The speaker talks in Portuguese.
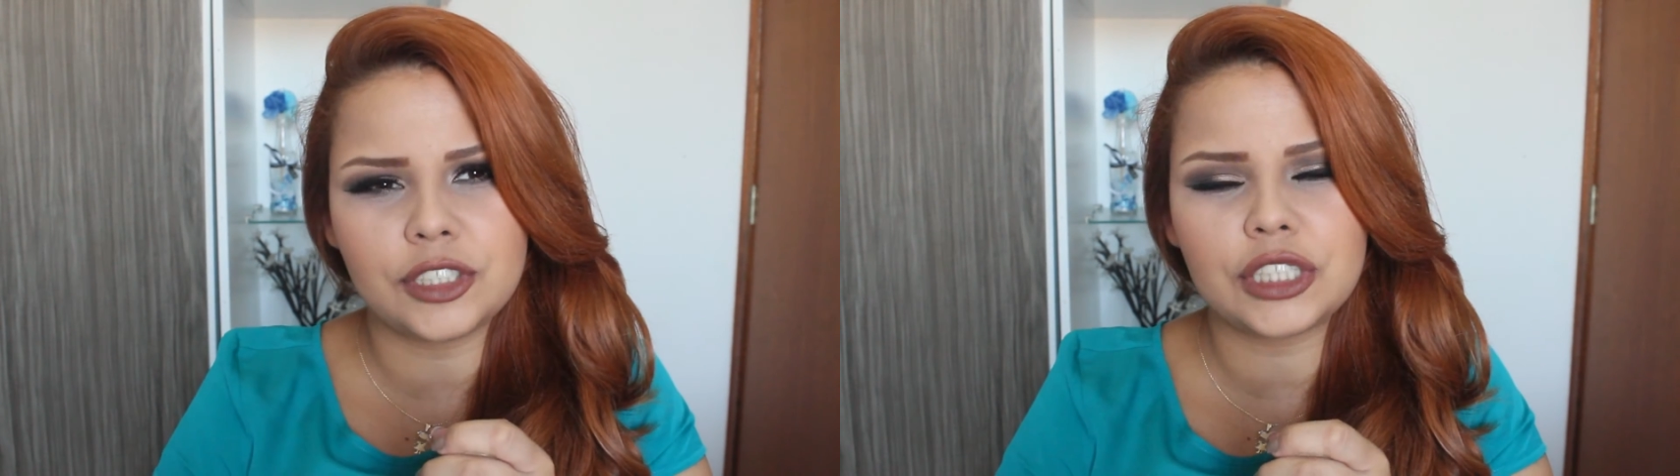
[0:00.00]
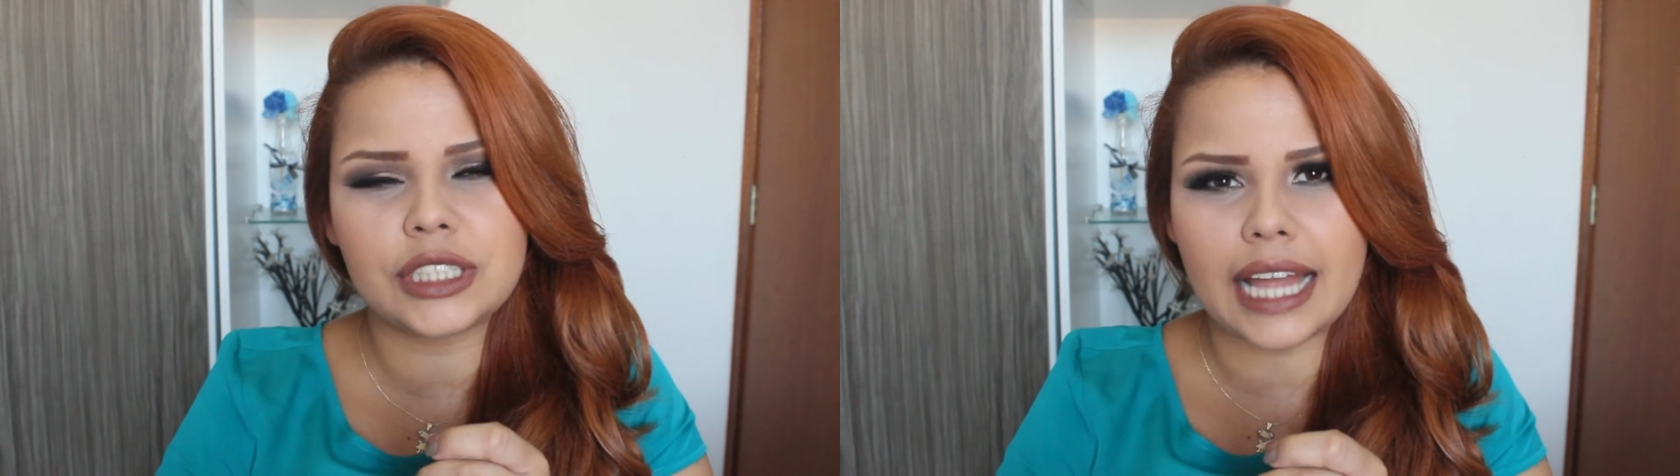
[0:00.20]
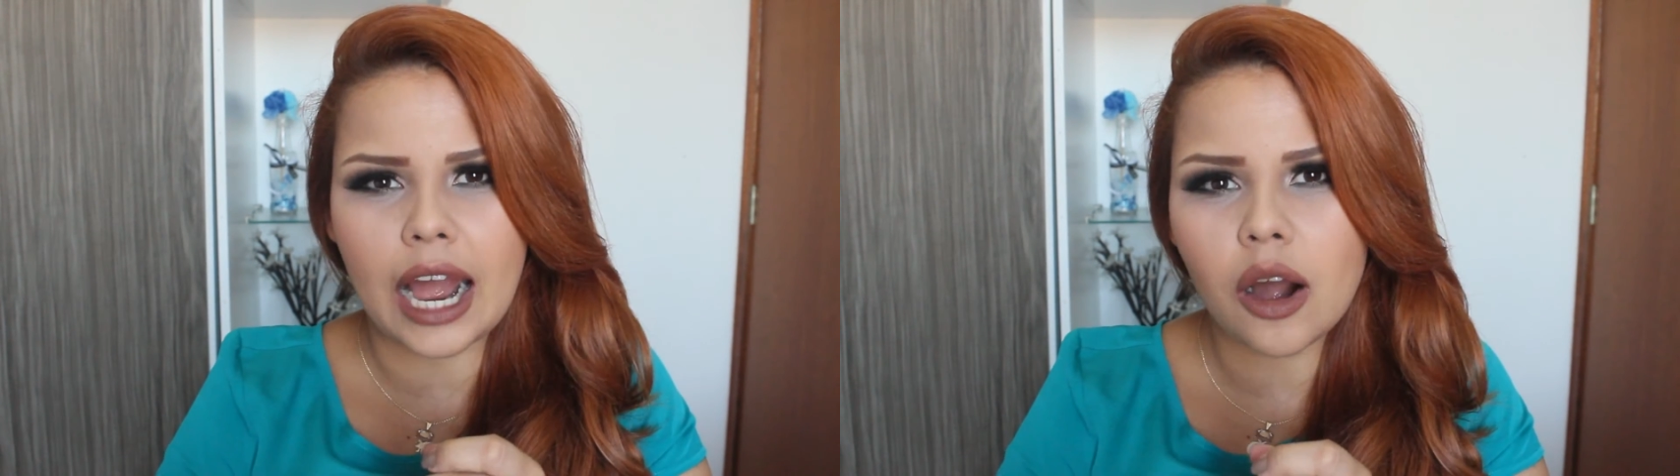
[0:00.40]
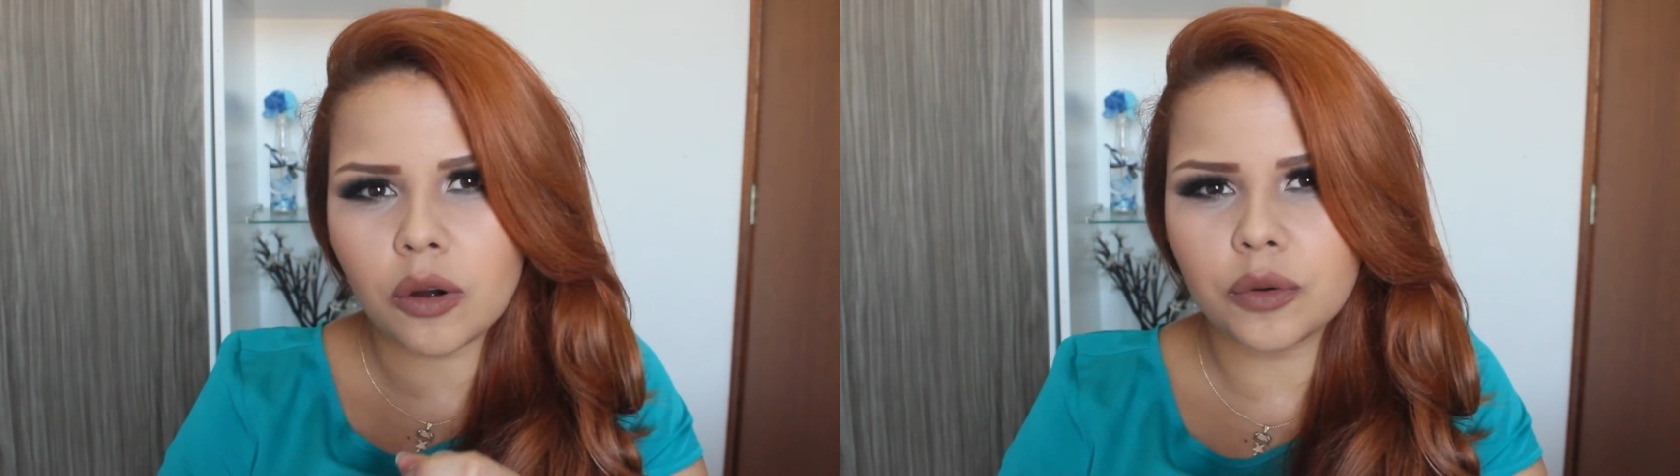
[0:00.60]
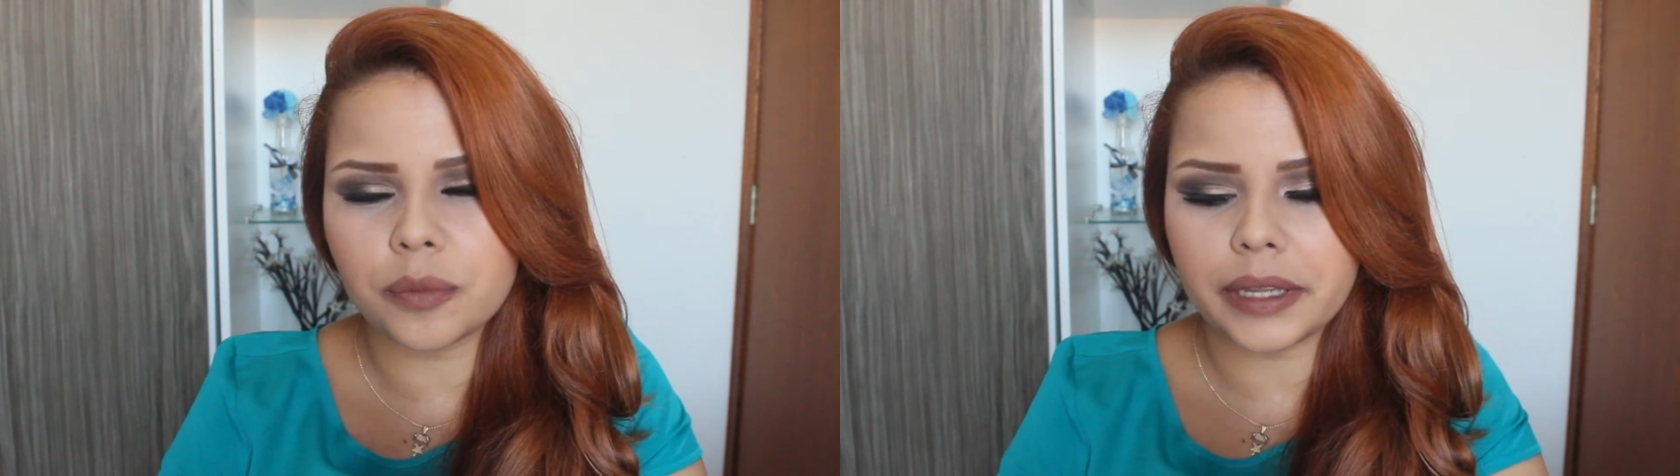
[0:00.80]
de
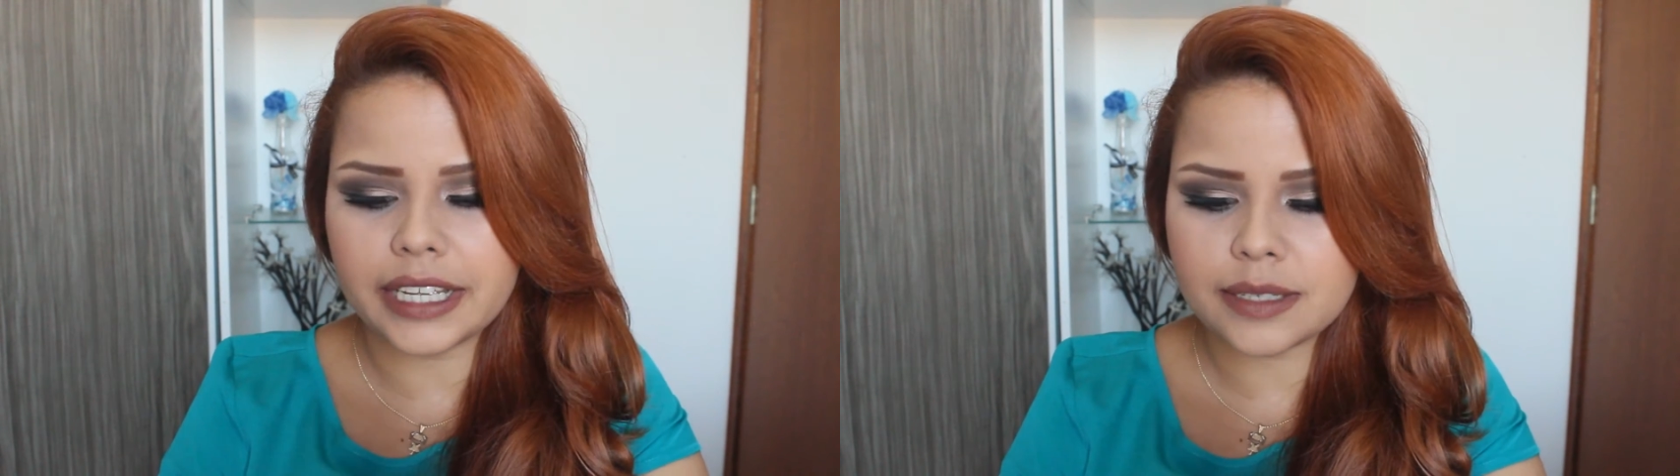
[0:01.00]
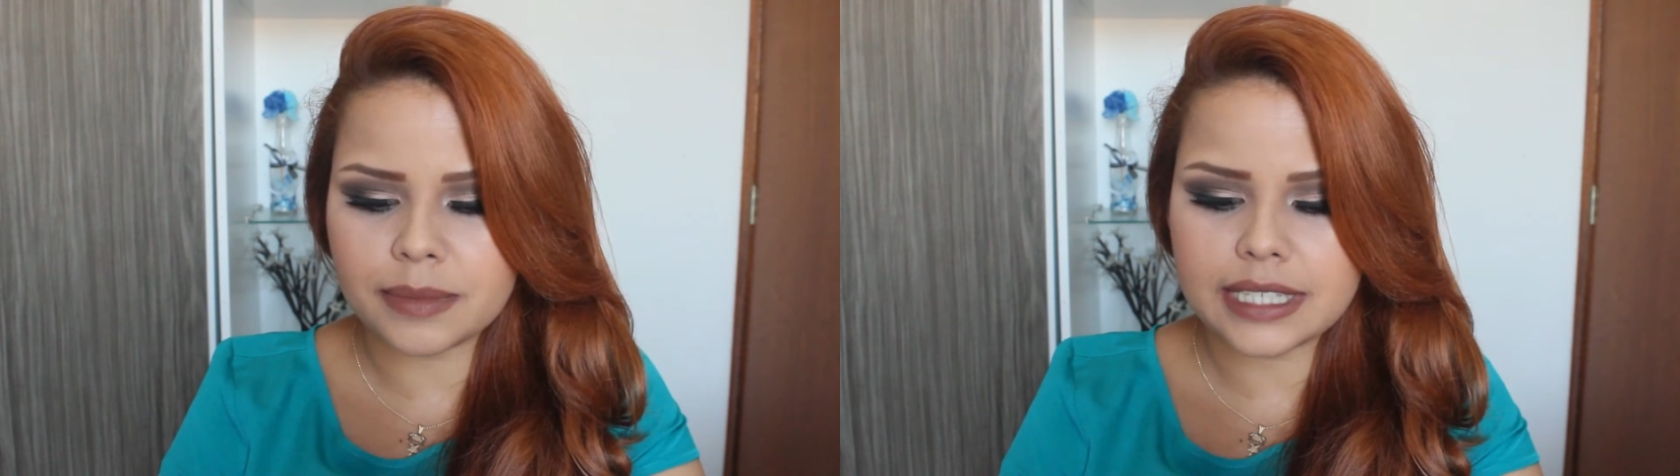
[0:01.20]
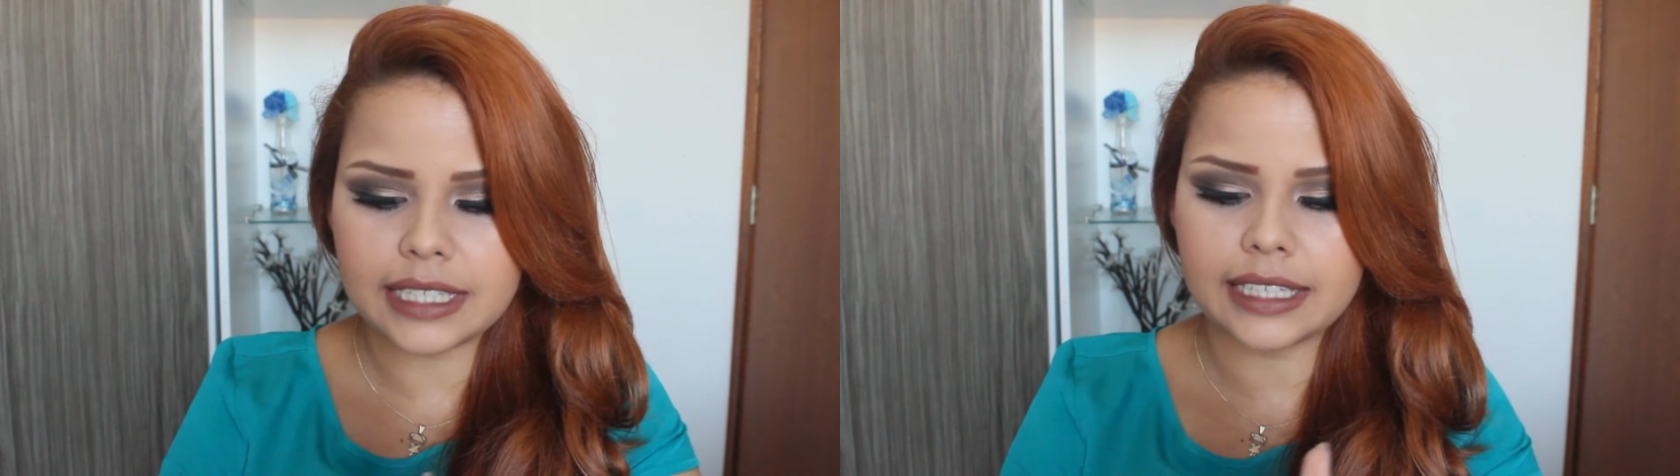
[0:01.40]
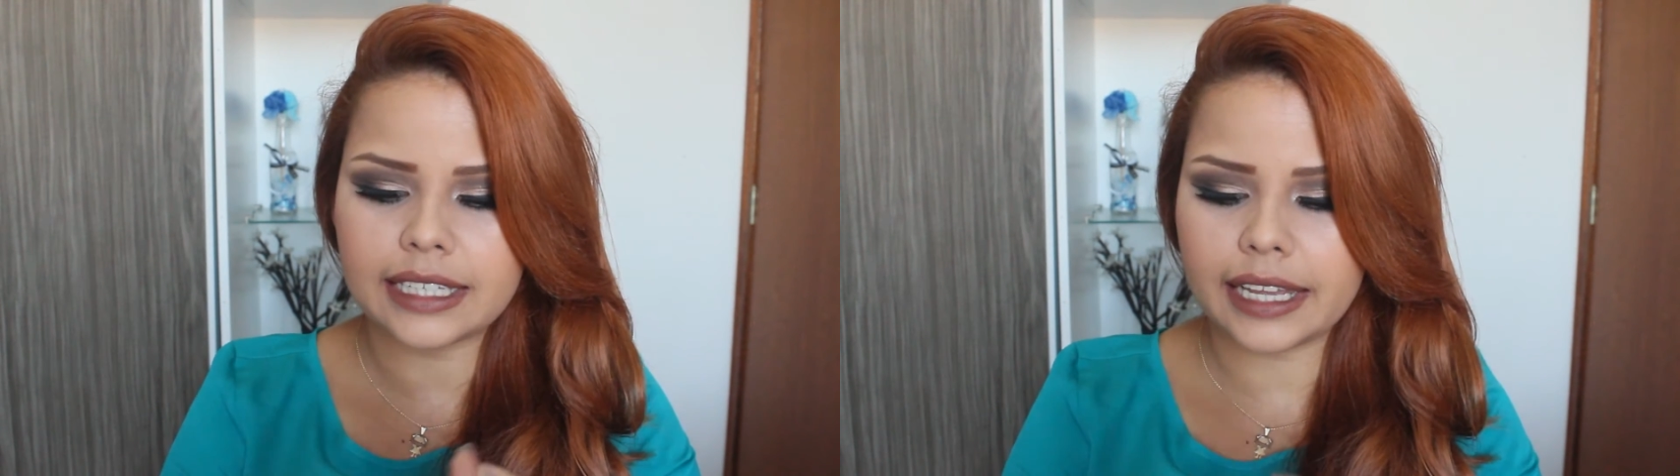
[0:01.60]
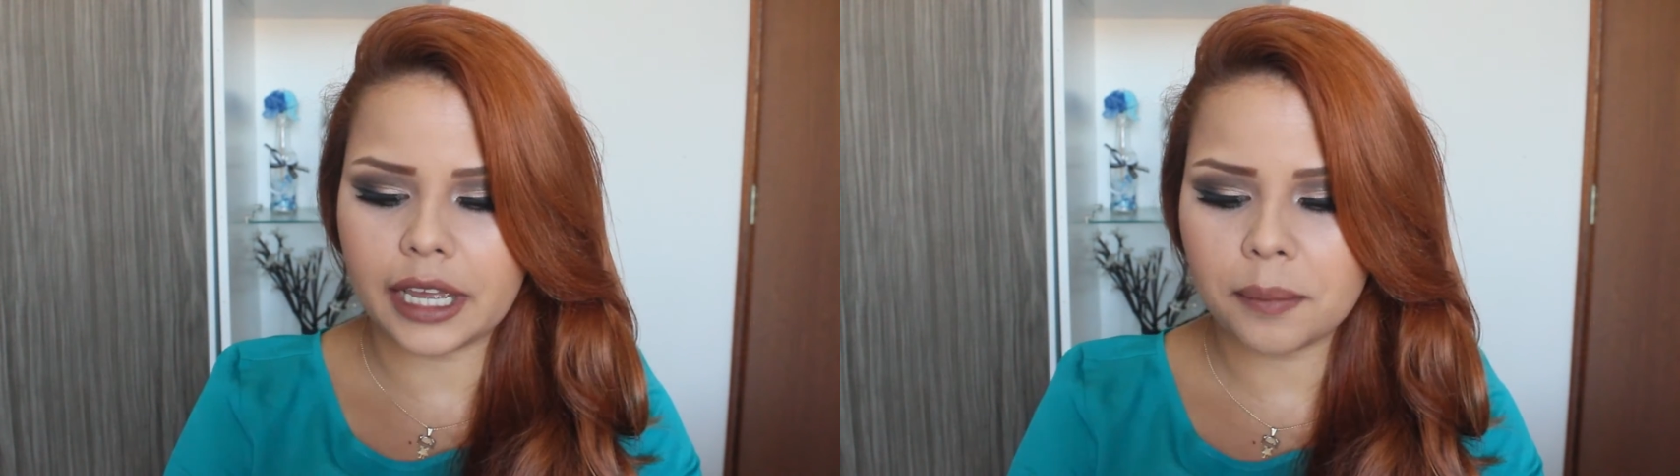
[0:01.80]
talco mesmo, assim,
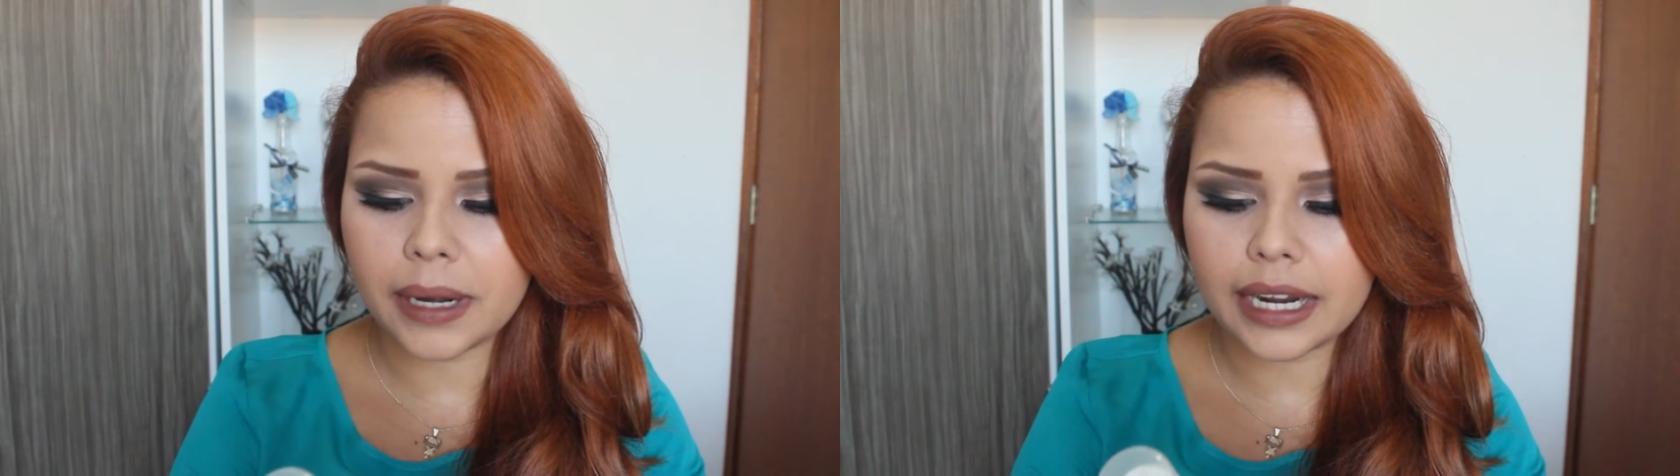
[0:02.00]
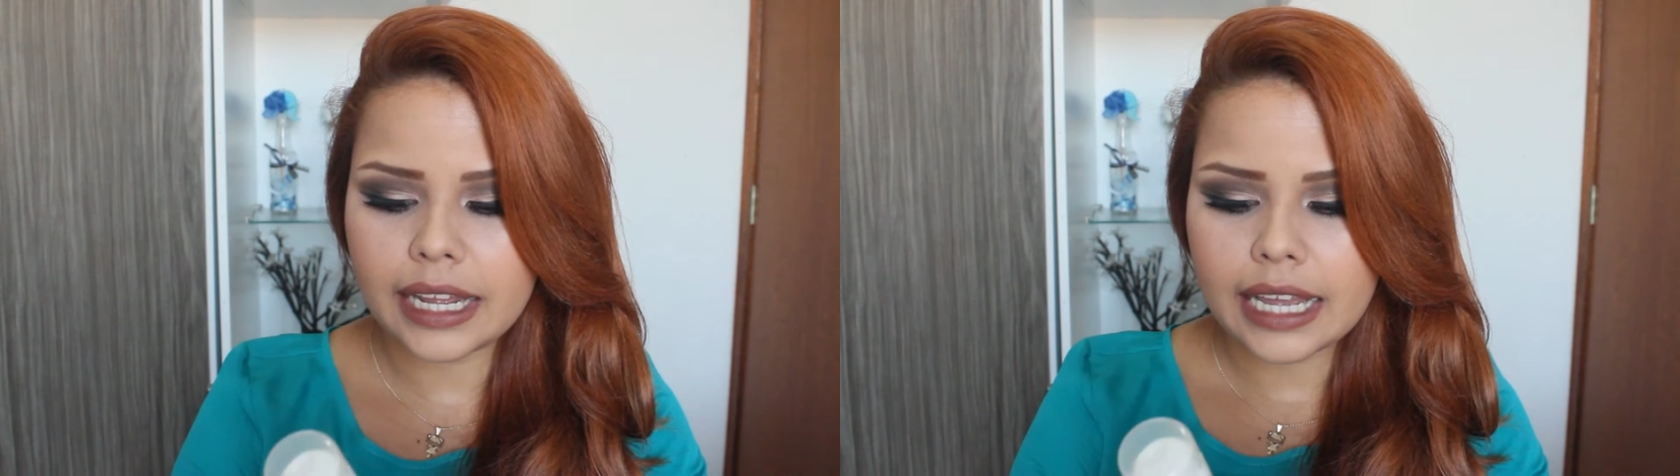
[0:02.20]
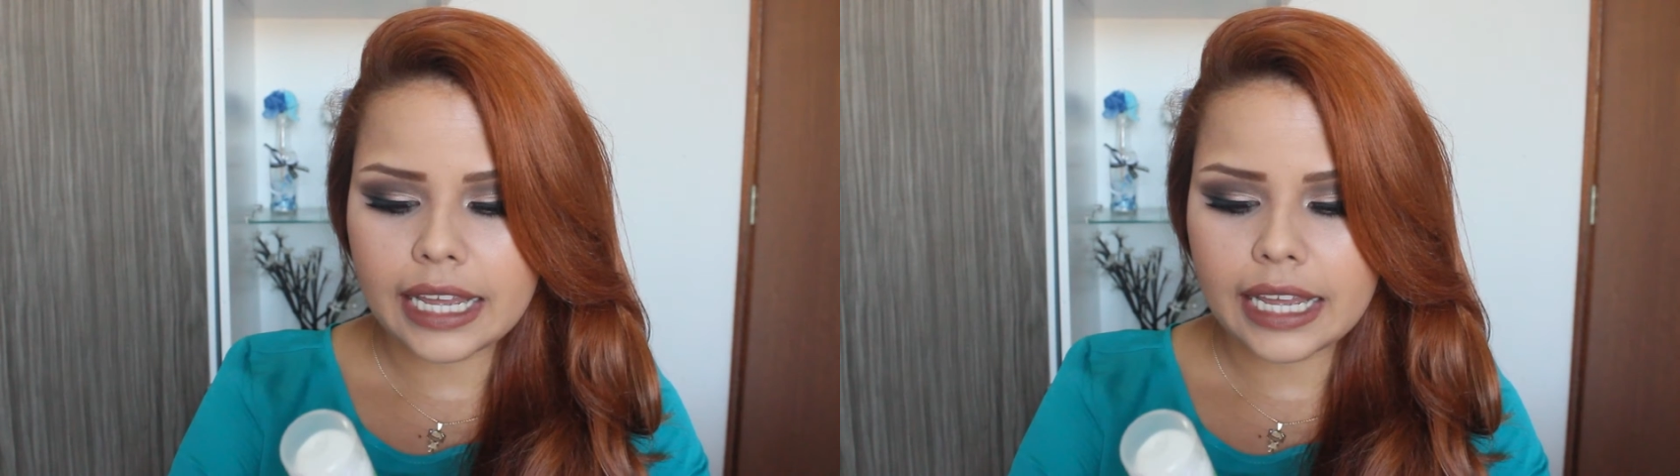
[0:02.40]
que lembra.